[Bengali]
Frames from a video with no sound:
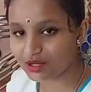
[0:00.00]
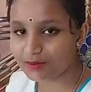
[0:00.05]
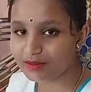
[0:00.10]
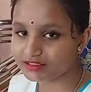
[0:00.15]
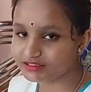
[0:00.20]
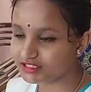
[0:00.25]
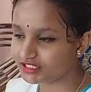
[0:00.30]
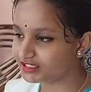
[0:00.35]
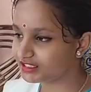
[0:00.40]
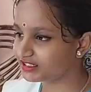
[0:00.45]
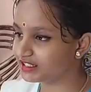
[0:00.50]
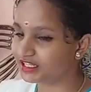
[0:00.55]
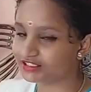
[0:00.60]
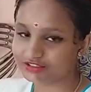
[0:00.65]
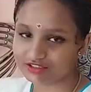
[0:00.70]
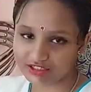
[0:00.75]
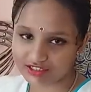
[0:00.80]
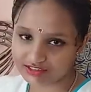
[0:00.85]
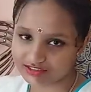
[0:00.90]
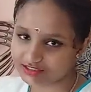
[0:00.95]
সবার সাথে নাচ
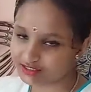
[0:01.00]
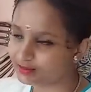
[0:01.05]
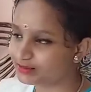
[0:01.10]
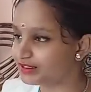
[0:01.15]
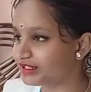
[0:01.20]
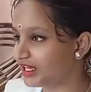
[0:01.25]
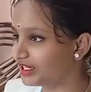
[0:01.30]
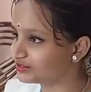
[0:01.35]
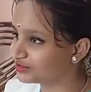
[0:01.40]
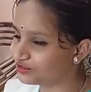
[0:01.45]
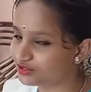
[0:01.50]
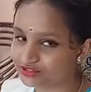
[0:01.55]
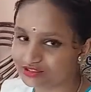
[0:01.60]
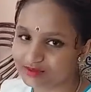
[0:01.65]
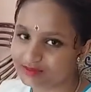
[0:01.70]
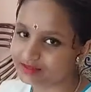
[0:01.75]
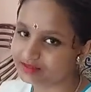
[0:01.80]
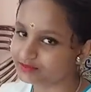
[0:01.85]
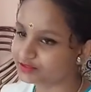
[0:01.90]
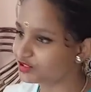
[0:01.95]
করা ছিল এবার নাচগুলো তো
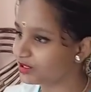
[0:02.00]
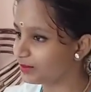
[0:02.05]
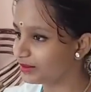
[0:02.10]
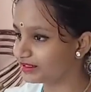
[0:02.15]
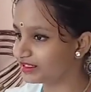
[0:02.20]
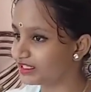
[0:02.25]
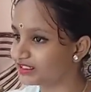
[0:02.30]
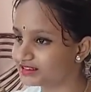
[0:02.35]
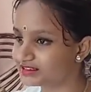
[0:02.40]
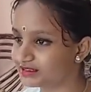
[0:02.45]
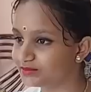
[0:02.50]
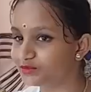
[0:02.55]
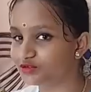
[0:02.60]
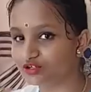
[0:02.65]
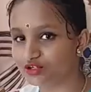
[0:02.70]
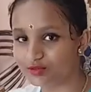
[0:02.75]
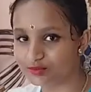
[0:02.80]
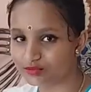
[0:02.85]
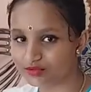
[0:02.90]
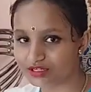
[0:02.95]
সবাই দেখছি
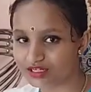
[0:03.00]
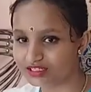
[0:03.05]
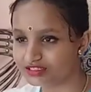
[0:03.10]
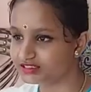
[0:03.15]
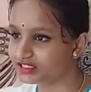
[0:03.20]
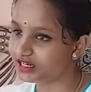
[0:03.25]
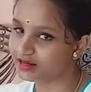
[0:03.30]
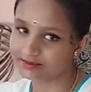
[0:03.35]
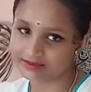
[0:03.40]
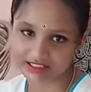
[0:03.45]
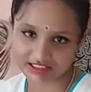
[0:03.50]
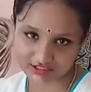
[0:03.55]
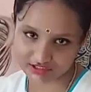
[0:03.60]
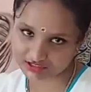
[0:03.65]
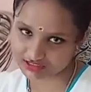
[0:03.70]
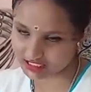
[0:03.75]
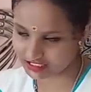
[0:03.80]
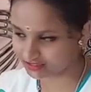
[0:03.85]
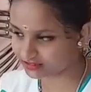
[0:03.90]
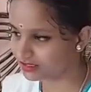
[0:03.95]
মনেও পড়ে যাচ্ছে আমি নিজেও
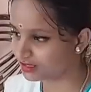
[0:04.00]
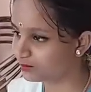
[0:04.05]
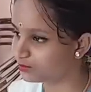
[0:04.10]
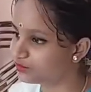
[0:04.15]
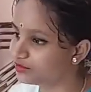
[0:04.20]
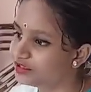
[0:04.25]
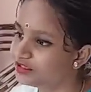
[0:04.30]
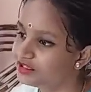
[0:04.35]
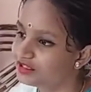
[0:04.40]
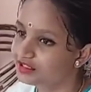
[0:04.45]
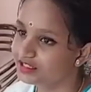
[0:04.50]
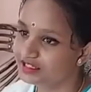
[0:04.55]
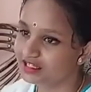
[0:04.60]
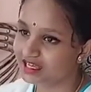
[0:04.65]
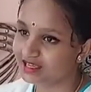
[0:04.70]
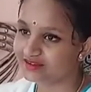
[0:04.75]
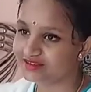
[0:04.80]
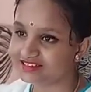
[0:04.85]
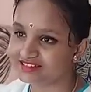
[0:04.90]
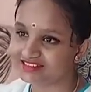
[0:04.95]
জানতাম
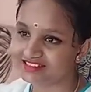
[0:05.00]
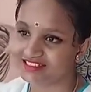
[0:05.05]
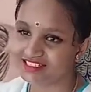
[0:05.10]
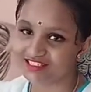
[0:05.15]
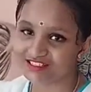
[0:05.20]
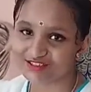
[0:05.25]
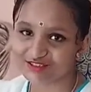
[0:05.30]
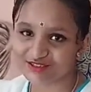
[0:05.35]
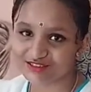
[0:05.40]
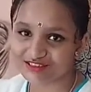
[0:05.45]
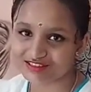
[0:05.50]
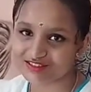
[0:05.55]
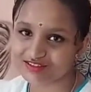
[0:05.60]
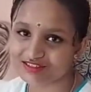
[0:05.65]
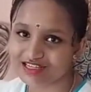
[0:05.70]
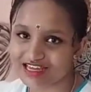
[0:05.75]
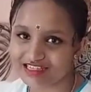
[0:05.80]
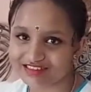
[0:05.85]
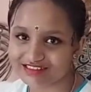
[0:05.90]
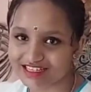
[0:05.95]
জিজ্ঞেস করছে যখন
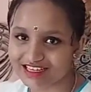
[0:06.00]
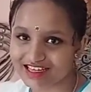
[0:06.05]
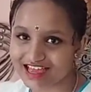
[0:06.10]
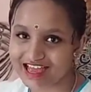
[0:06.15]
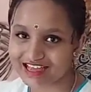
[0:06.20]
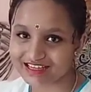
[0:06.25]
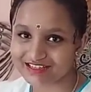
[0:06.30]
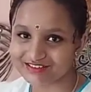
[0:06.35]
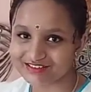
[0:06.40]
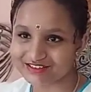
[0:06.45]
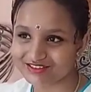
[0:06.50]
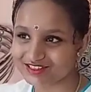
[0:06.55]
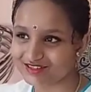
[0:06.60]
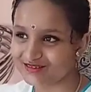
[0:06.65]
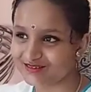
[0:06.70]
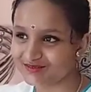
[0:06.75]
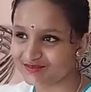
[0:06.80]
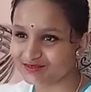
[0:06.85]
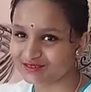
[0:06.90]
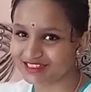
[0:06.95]
এক একজনকে
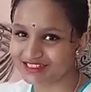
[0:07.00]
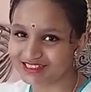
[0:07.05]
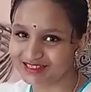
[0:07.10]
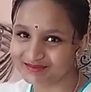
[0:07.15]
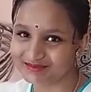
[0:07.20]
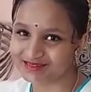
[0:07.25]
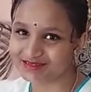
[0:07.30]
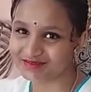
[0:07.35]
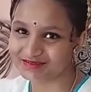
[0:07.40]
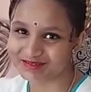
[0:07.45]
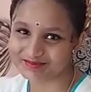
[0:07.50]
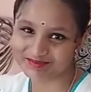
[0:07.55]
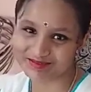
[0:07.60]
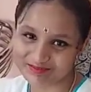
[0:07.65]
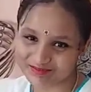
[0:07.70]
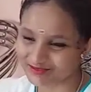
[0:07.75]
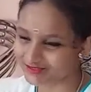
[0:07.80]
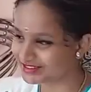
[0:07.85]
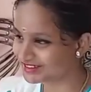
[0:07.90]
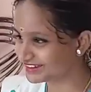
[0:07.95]
আমার ঢিপ ঢিপ
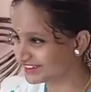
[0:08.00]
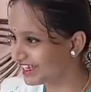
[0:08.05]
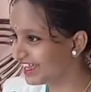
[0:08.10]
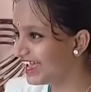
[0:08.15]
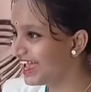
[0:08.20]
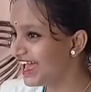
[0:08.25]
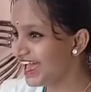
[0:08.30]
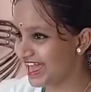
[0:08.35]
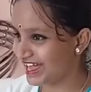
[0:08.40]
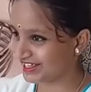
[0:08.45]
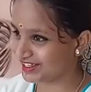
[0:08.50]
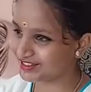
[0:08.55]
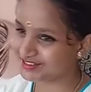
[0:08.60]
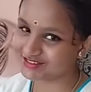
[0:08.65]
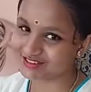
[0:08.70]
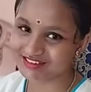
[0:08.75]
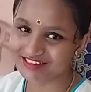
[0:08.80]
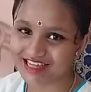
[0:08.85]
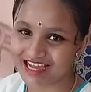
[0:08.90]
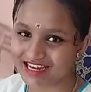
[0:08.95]
ঢিপ করছে এক
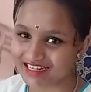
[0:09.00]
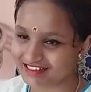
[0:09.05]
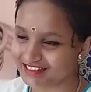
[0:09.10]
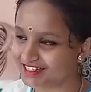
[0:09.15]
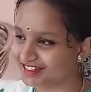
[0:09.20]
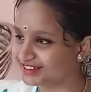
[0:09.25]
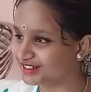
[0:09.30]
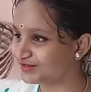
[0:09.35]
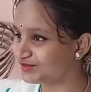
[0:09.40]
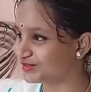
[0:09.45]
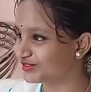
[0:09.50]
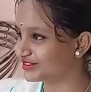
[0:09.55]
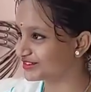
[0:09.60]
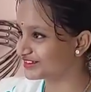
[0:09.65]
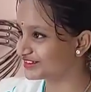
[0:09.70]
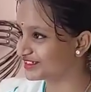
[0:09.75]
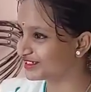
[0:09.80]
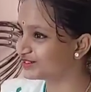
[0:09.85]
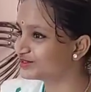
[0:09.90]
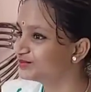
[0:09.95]
একজনকে আলাদা আলাদা
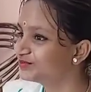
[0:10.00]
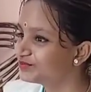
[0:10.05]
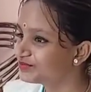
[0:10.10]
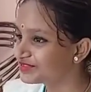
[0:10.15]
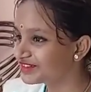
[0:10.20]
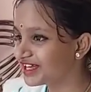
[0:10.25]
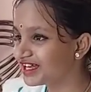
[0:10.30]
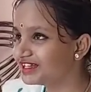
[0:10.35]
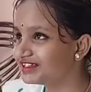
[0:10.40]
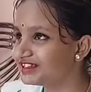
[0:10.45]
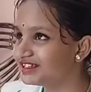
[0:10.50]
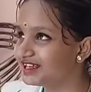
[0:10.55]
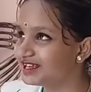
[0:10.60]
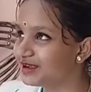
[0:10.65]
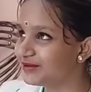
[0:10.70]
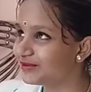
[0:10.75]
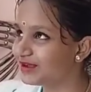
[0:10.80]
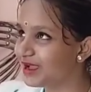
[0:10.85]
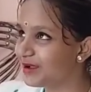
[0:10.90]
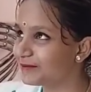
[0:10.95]
কোশ্চেন আরে
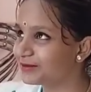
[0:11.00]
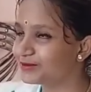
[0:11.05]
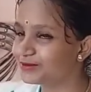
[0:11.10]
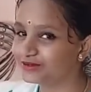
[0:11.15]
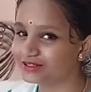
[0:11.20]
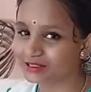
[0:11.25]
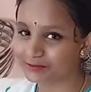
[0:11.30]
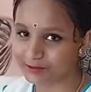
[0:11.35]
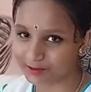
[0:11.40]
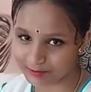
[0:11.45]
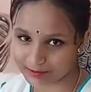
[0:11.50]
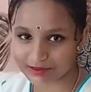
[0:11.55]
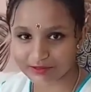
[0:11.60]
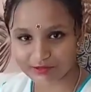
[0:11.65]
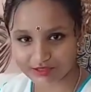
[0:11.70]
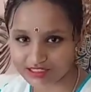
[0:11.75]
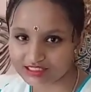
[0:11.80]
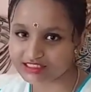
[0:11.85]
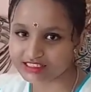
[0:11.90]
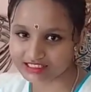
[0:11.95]
আমি কোনটা বলবো
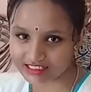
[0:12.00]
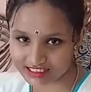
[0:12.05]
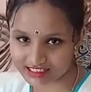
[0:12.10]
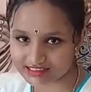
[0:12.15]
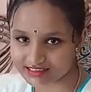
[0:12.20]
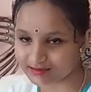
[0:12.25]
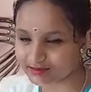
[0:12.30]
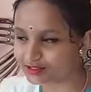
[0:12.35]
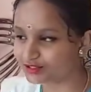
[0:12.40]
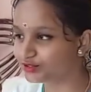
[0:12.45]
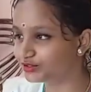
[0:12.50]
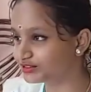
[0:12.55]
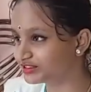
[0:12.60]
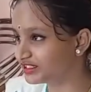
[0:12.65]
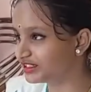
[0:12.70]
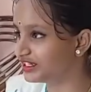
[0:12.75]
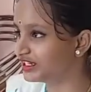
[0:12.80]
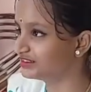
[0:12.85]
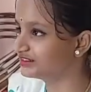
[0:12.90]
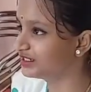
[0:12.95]
ওখানে নিজের ইচ্ছা মতো
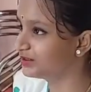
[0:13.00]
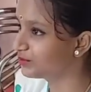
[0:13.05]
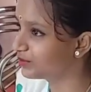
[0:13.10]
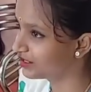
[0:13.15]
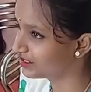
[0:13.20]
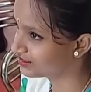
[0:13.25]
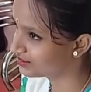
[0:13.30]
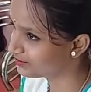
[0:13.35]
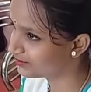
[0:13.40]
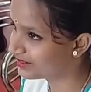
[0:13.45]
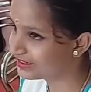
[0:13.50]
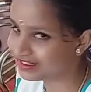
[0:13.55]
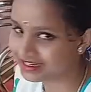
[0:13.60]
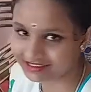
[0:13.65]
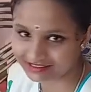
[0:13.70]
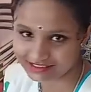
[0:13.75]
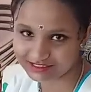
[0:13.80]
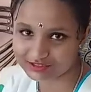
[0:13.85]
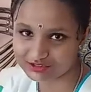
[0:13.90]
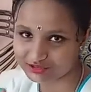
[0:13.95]
কোশ্চেনের বলা যাবে এটা
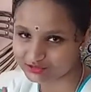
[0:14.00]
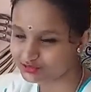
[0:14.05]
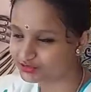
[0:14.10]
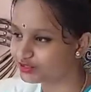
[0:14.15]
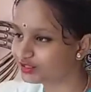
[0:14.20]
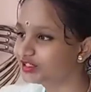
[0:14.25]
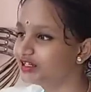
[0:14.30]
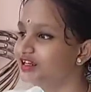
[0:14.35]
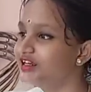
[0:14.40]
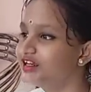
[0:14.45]
একটা সুযোগ